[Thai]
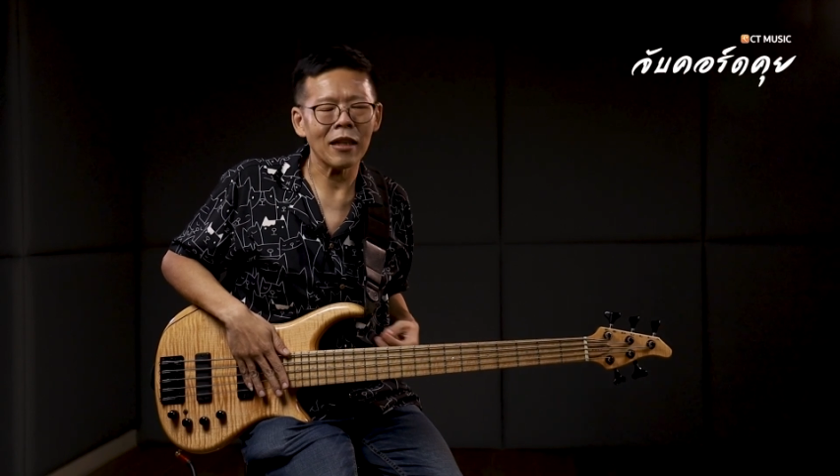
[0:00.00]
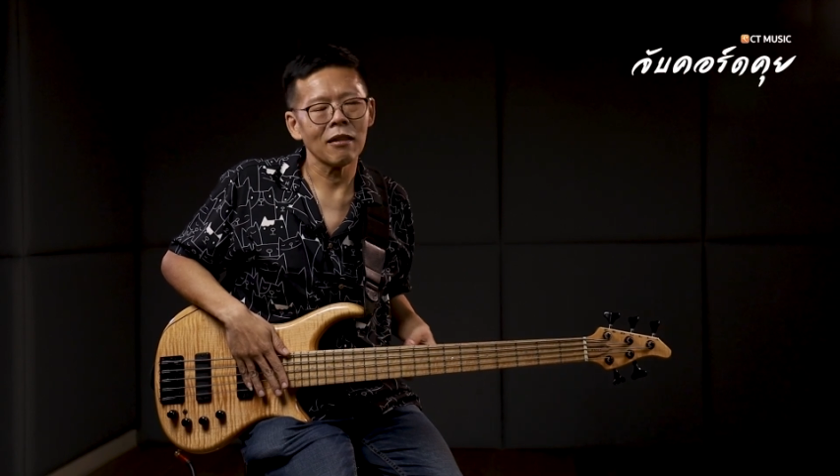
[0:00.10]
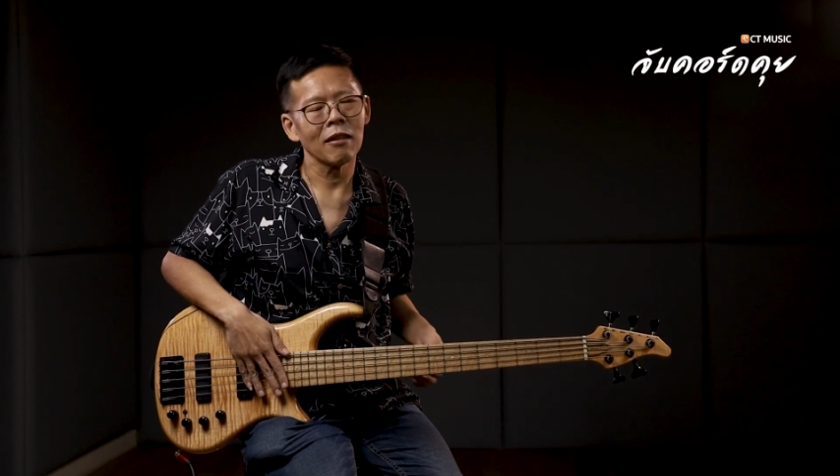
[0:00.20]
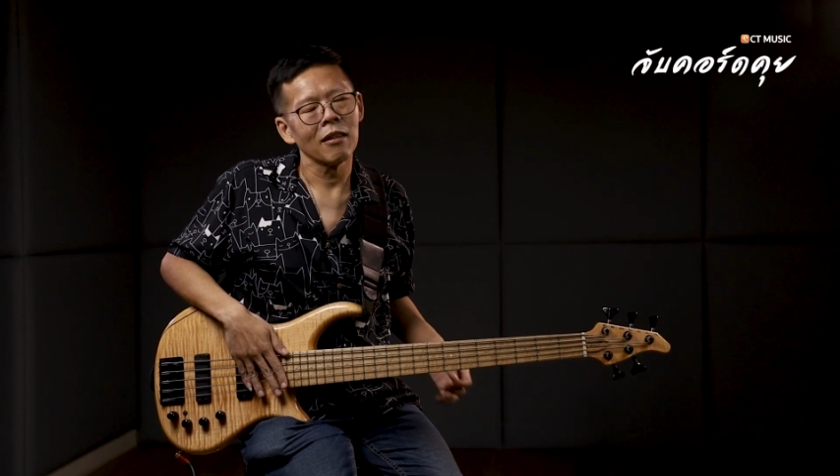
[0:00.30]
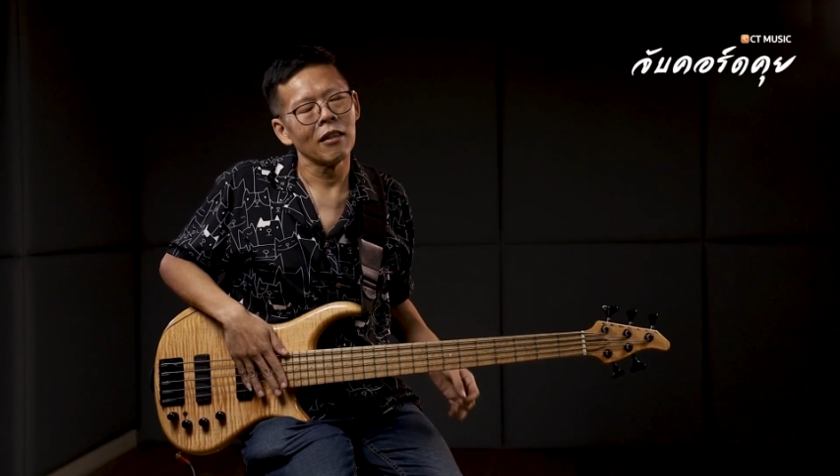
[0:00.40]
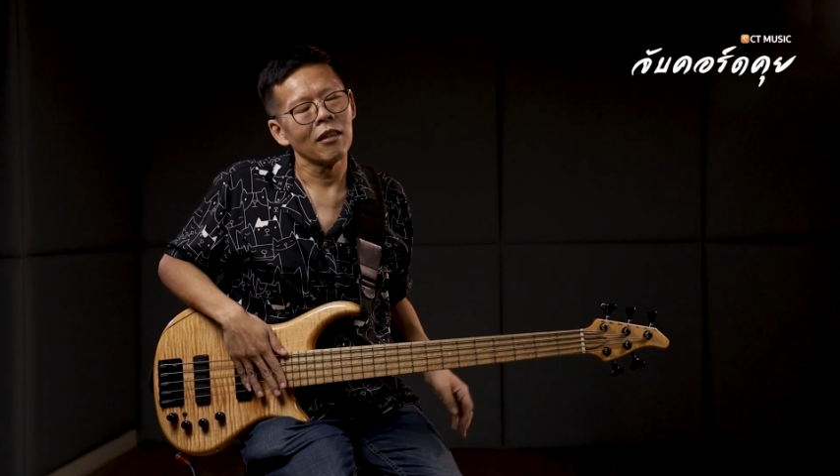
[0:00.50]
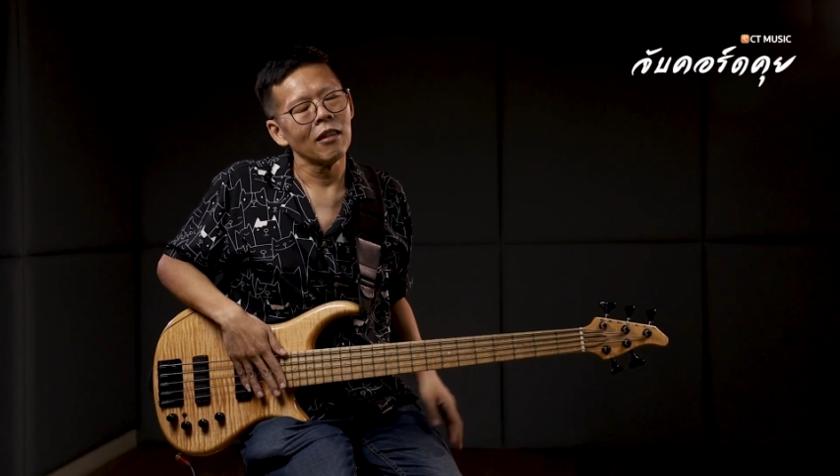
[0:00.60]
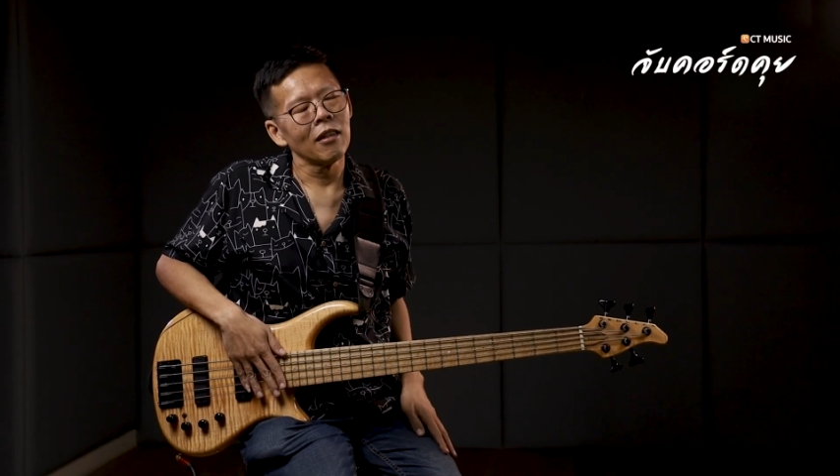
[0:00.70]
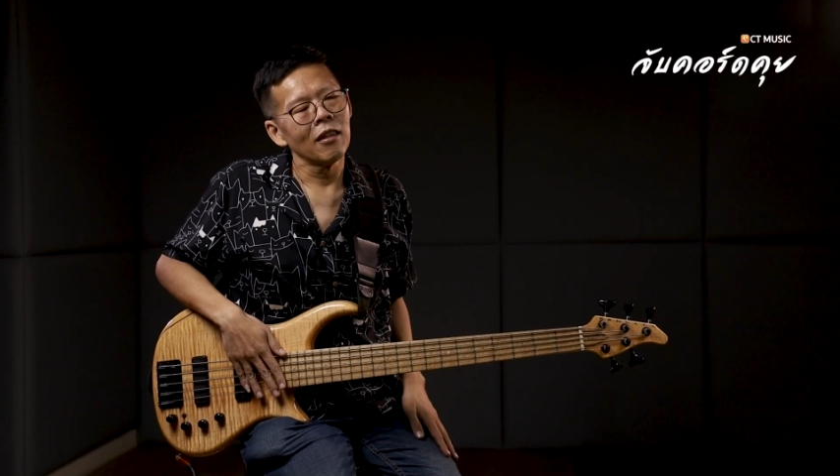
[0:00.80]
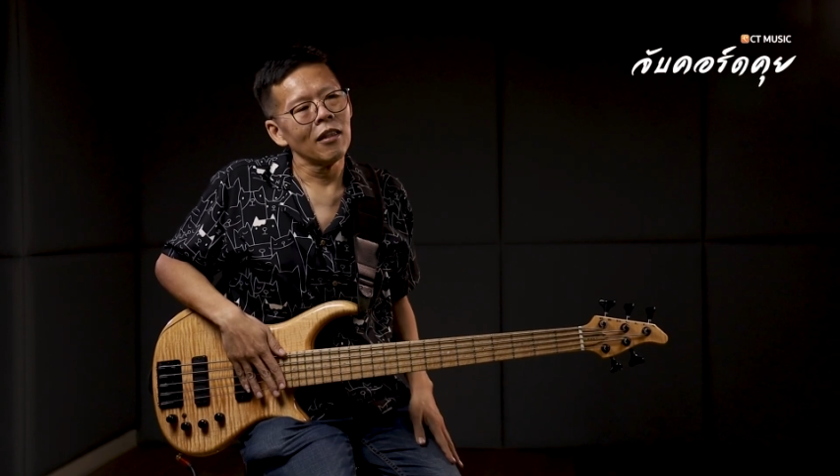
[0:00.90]
ด
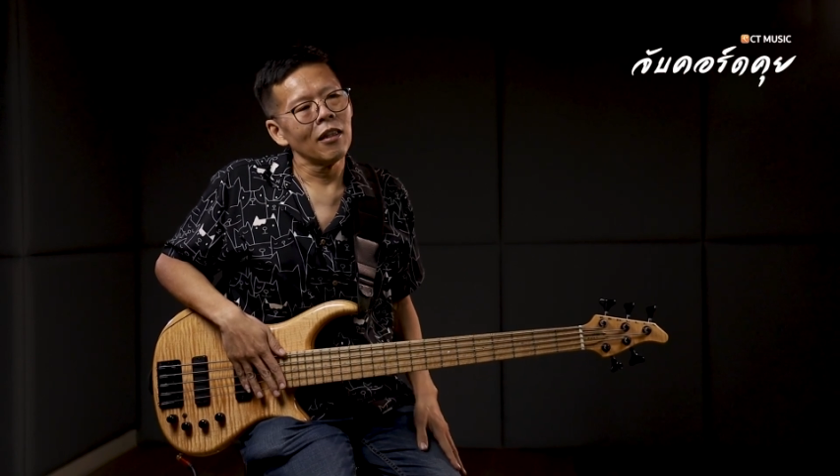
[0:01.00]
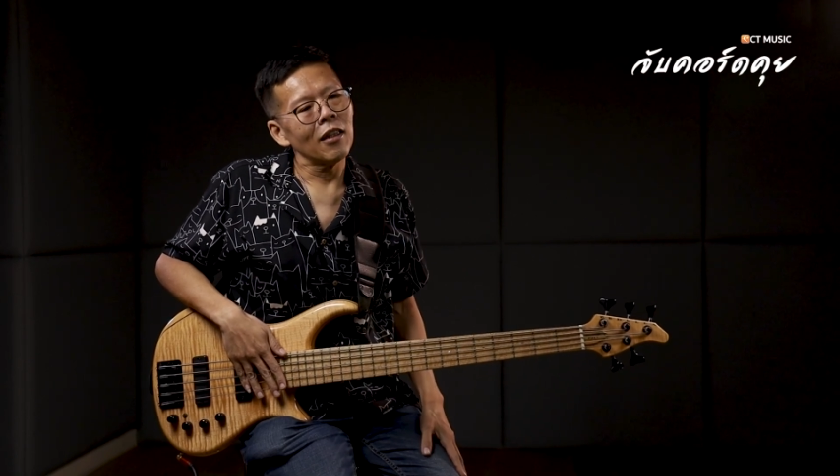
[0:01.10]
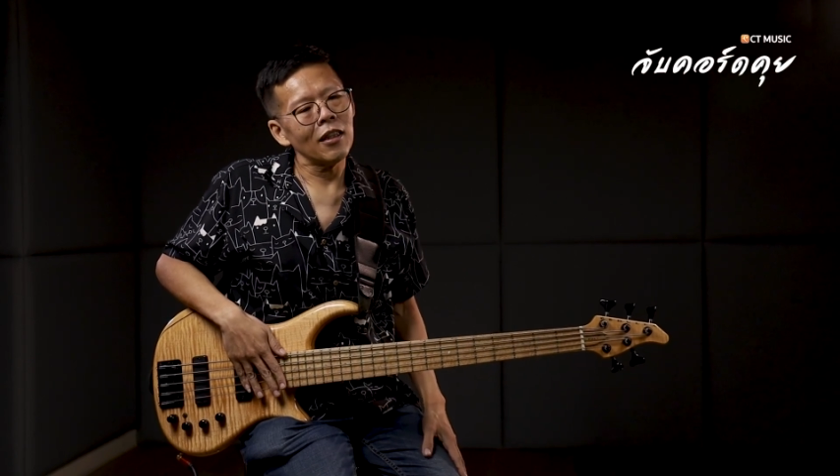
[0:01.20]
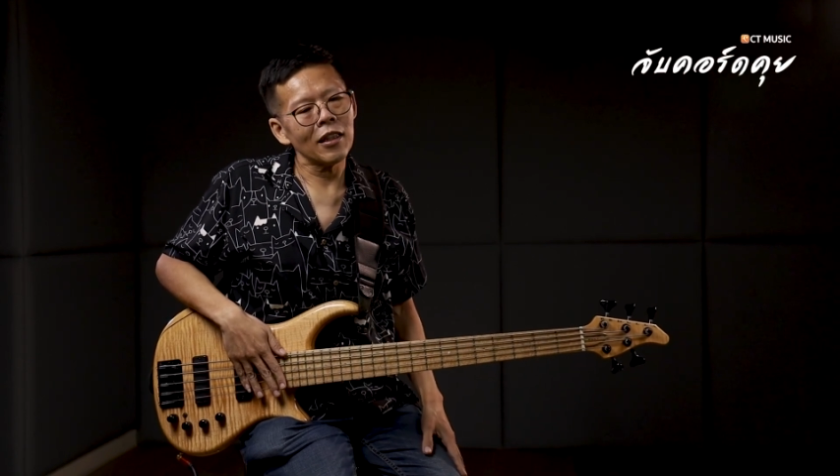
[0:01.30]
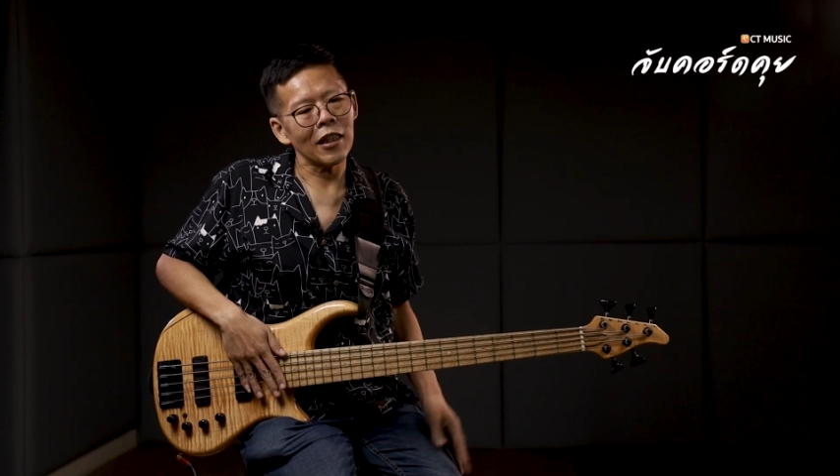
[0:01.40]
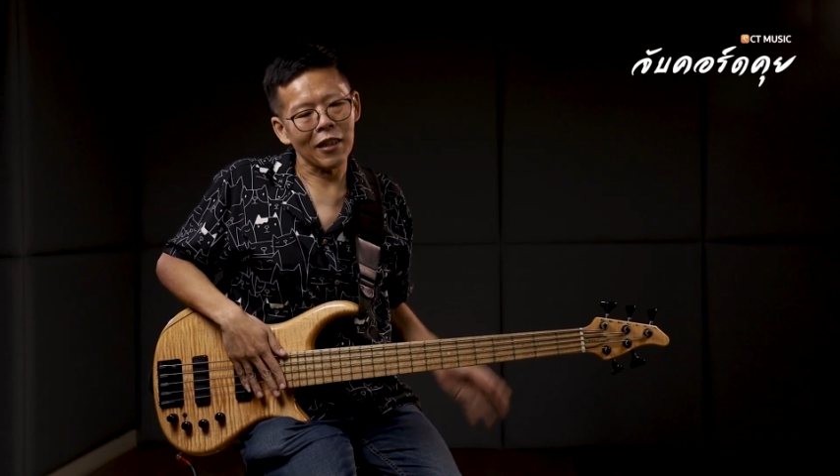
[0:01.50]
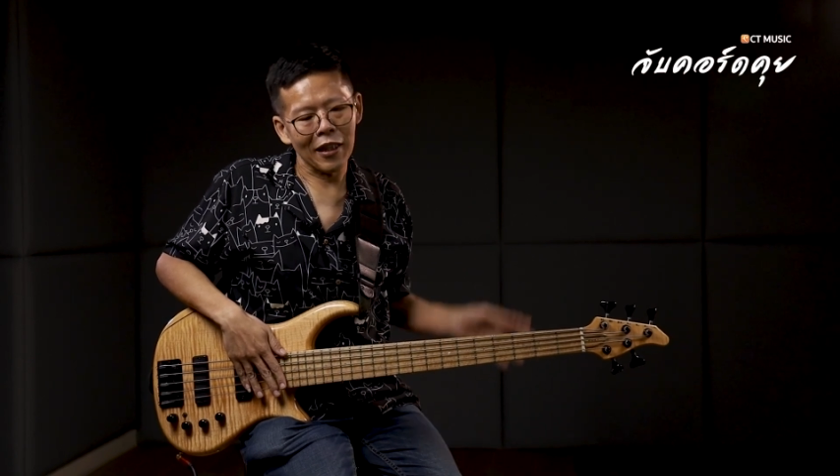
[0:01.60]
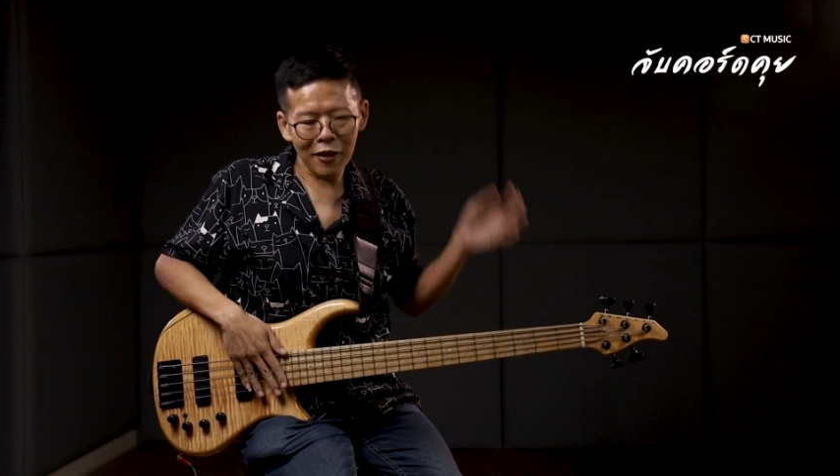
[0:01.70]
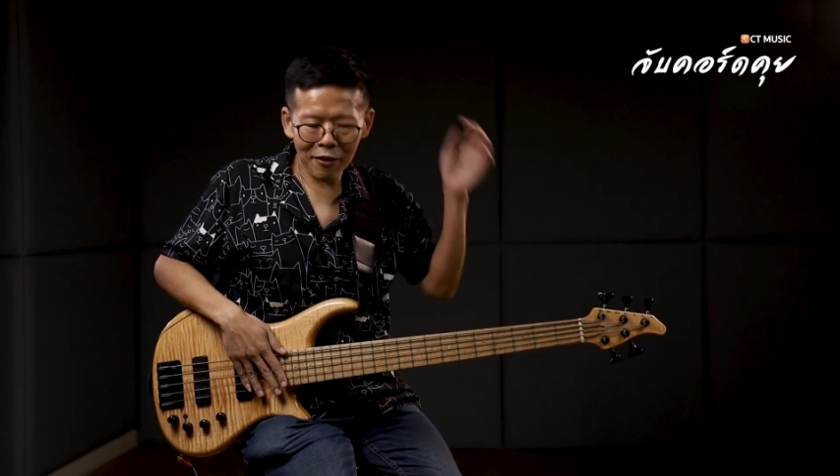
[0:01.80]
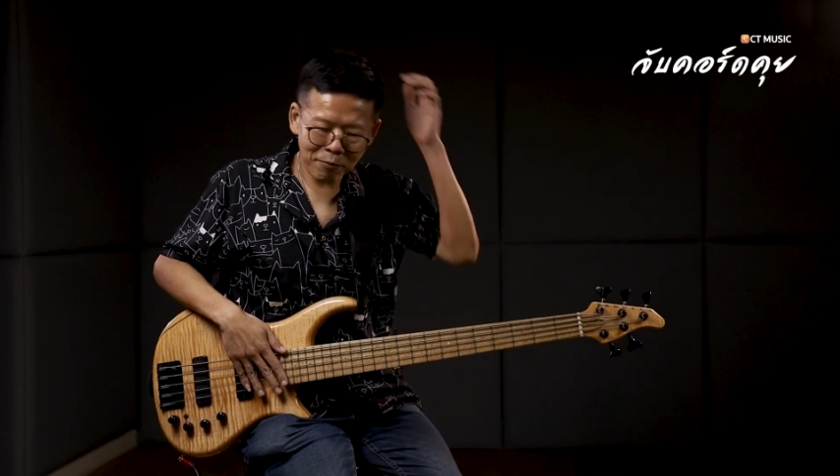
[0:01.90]
เออฉันฉั
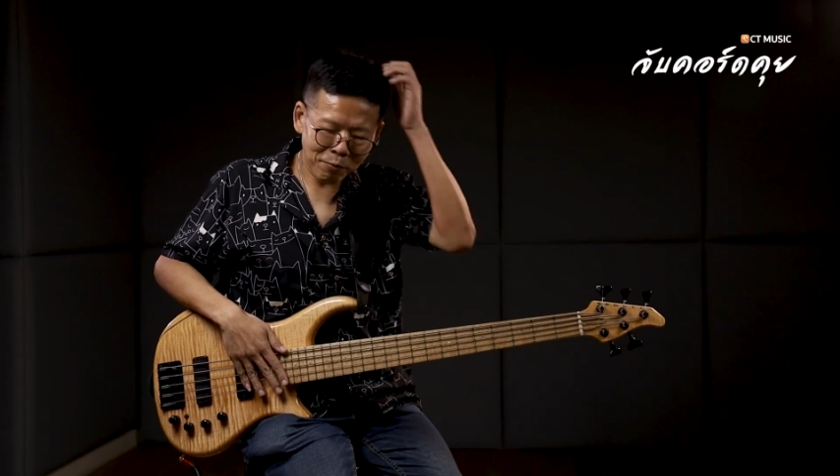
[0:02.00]
นก็